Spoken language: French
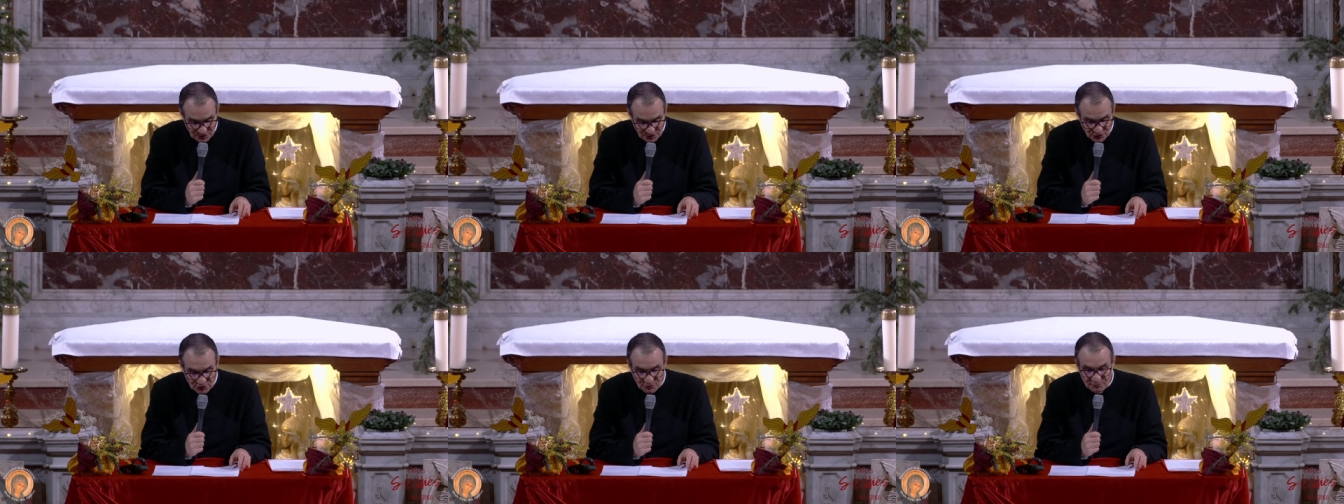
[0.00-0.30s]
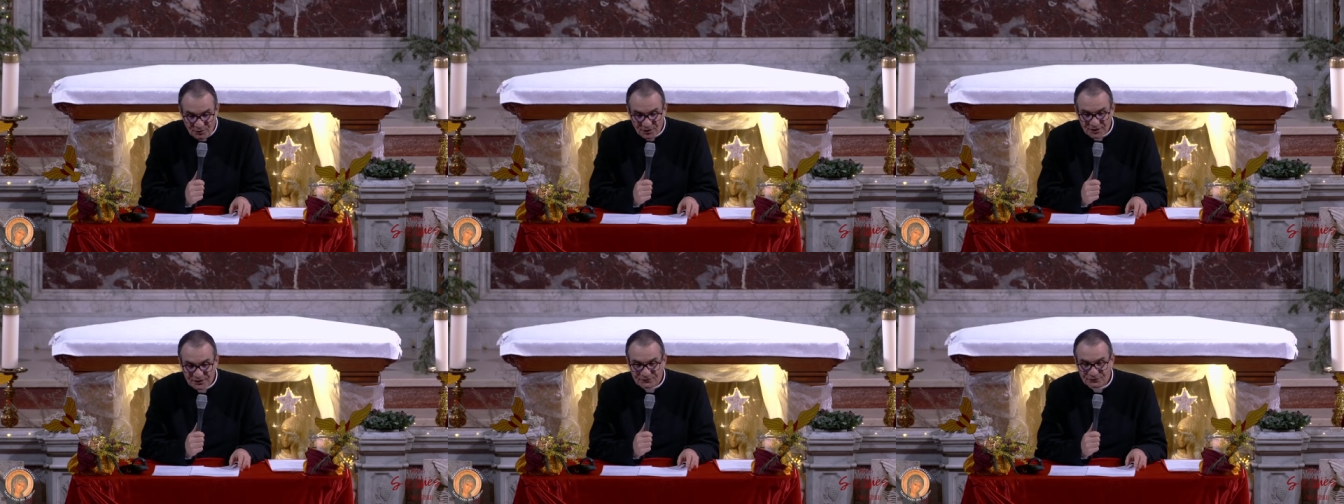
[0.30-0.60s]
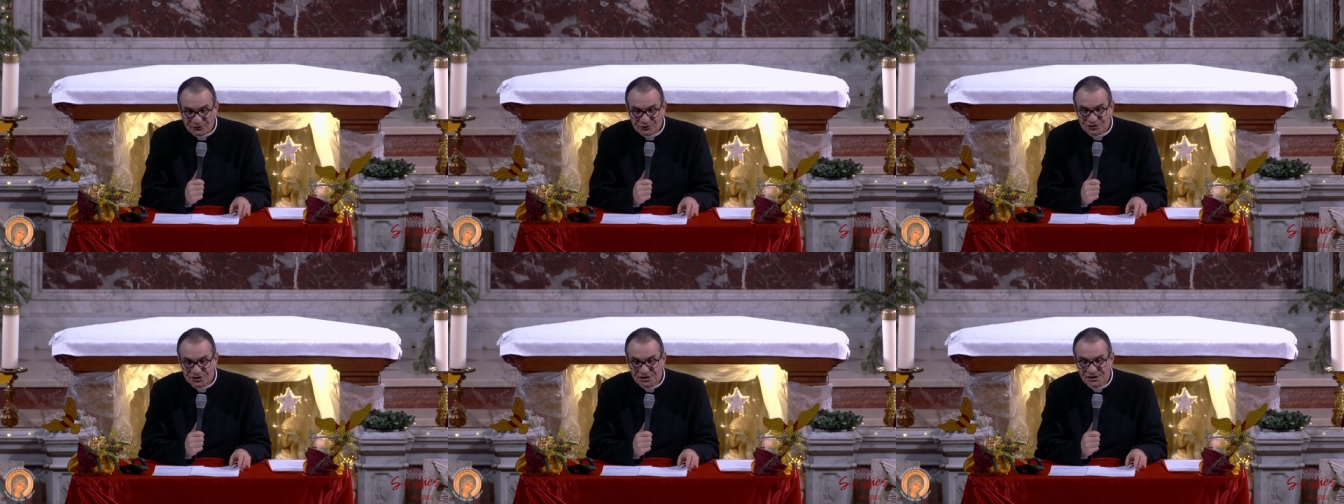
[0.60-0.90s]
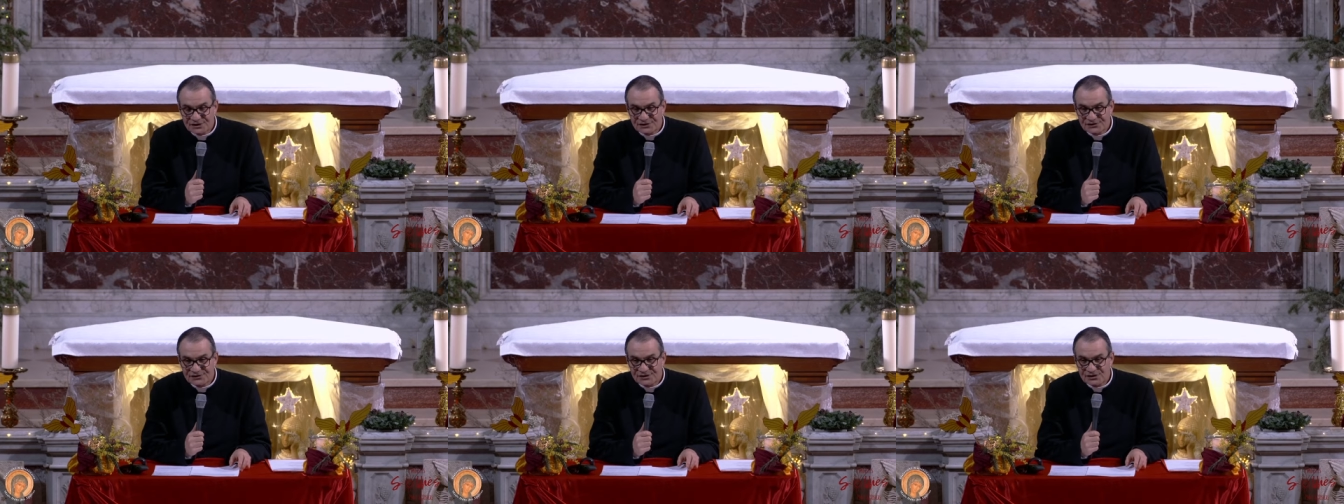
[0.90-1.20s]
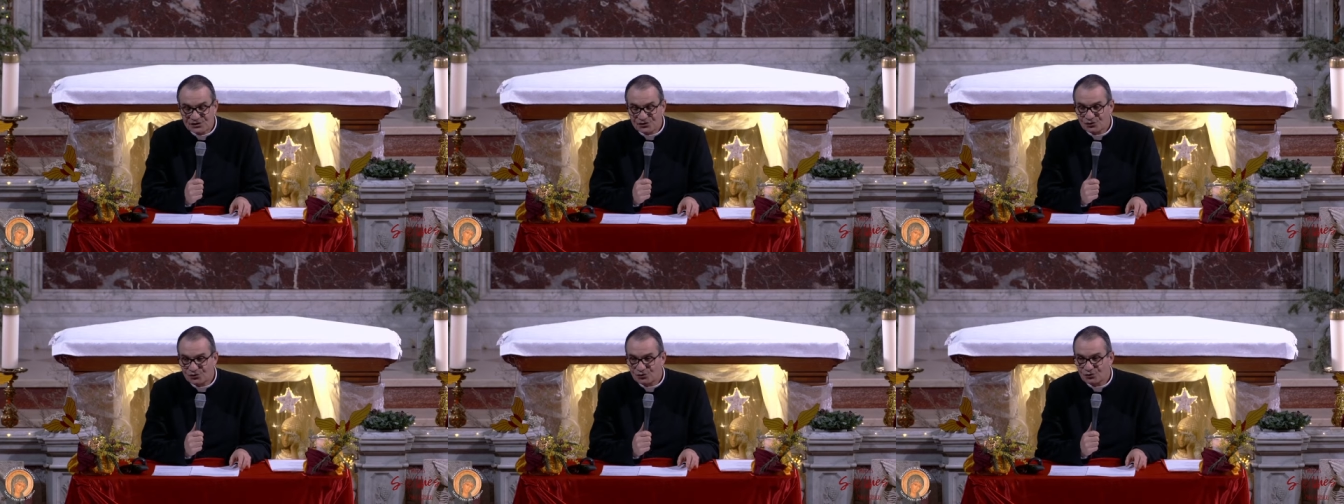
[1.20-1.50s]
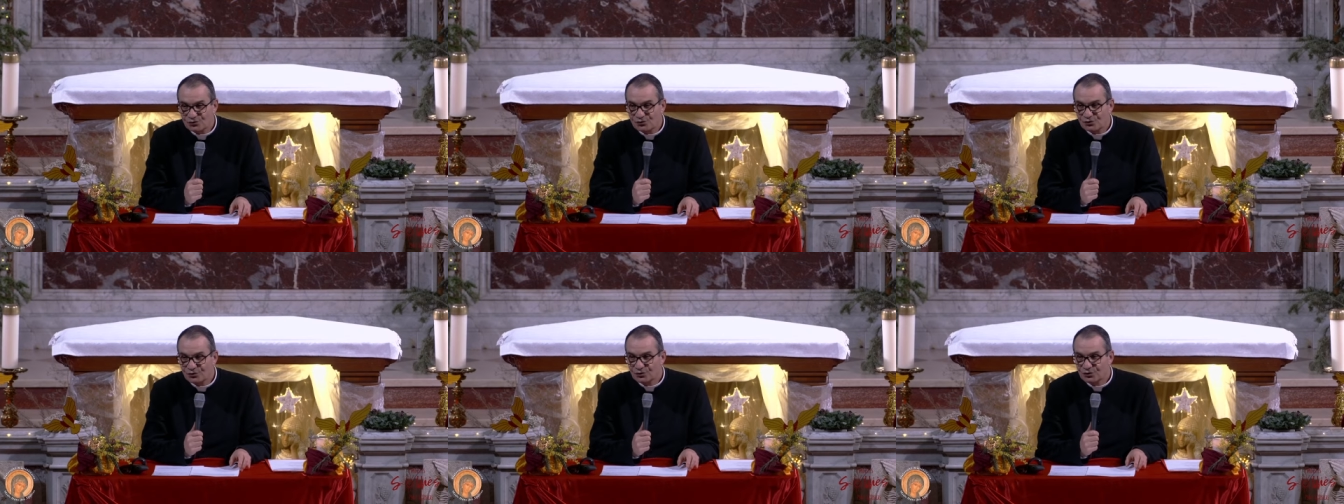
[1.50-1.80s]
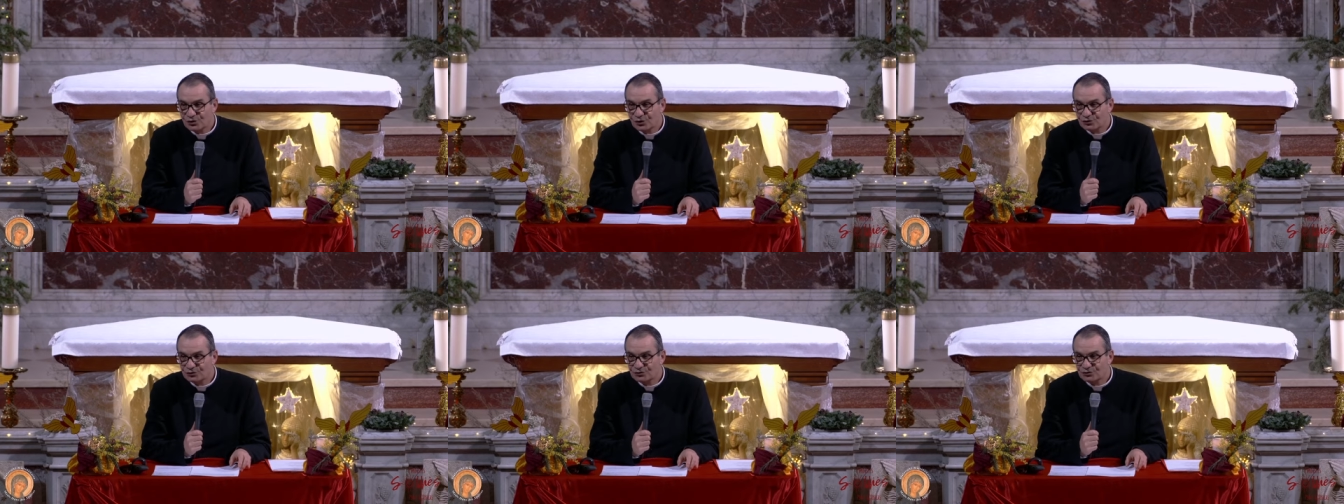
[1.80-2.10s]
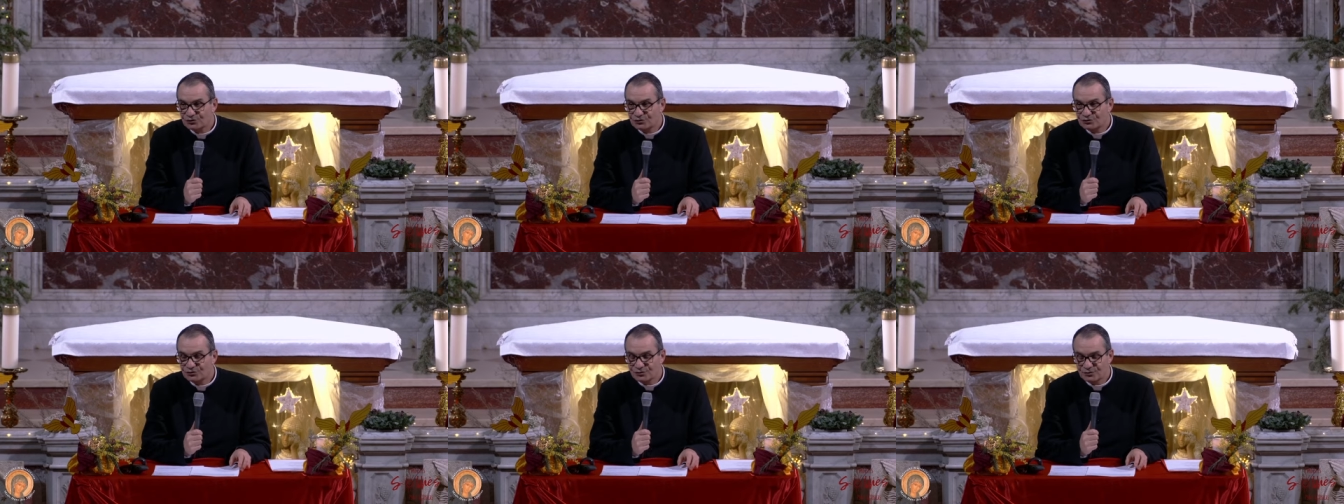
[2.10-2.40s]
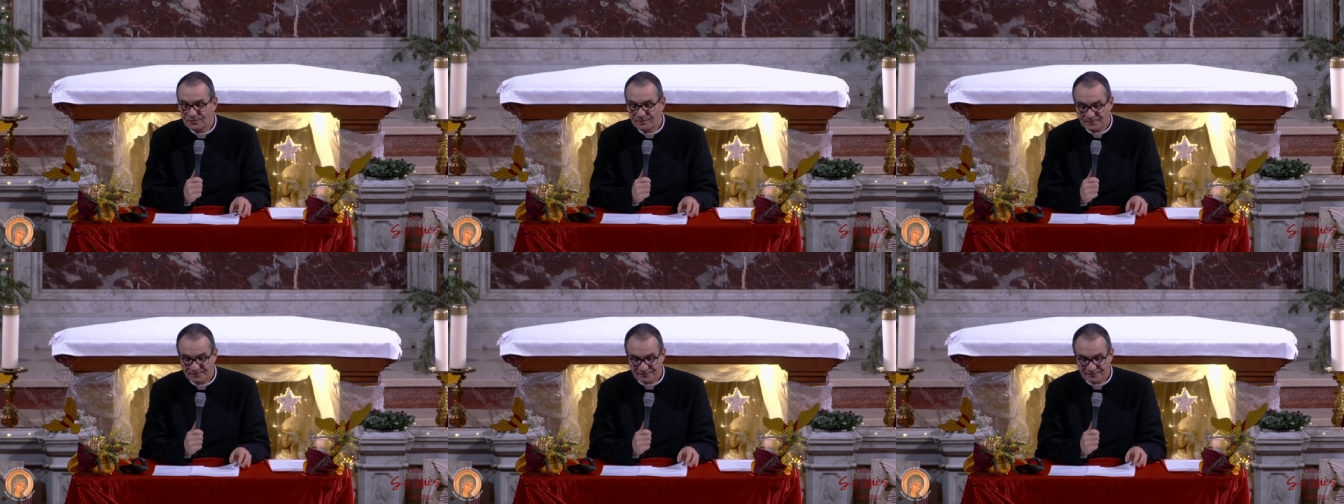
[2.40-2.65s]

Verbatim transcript: Comment évangéliser selon le cœur de Dieu